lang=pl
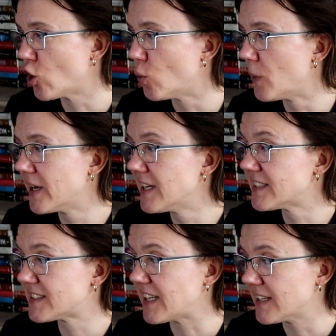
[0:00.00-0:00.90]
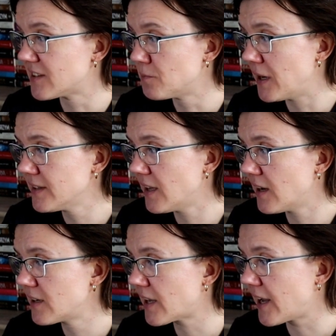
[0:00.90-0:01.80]
tom
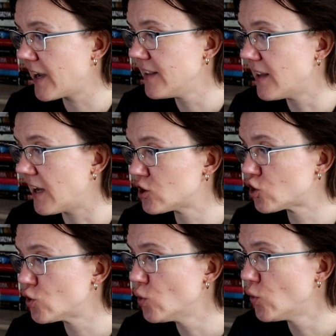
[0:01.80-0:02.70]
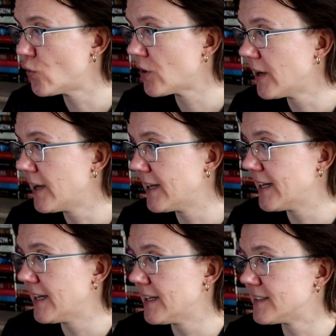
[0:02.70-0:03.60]
Sandmana, Kraina Snów.
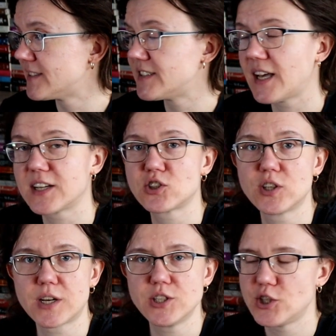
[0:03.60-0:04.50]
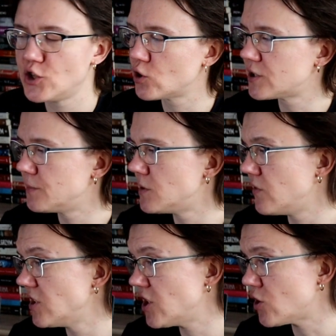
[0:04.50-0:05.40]
Za
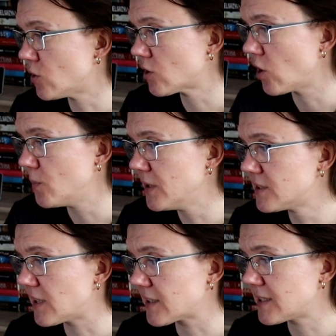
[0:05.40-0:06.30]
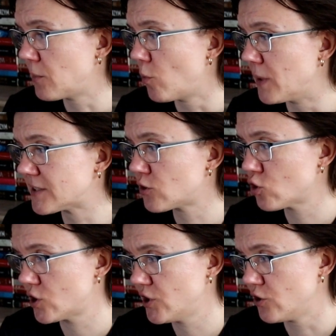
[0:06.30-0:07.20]
48,90 komiks tak samo ma
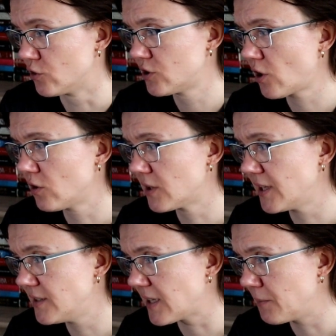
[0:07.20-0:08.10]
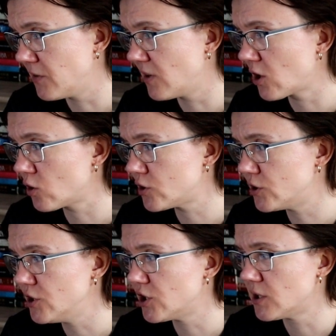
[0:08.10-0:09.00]
160 stron tej samej
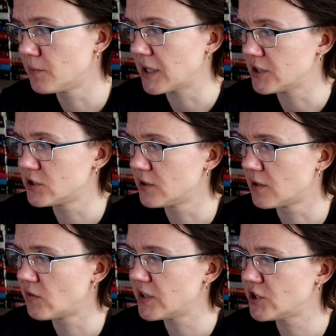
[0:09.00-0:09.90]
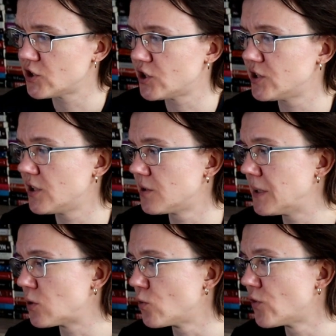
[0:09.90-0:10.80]
wielkości 17 na 26 cm.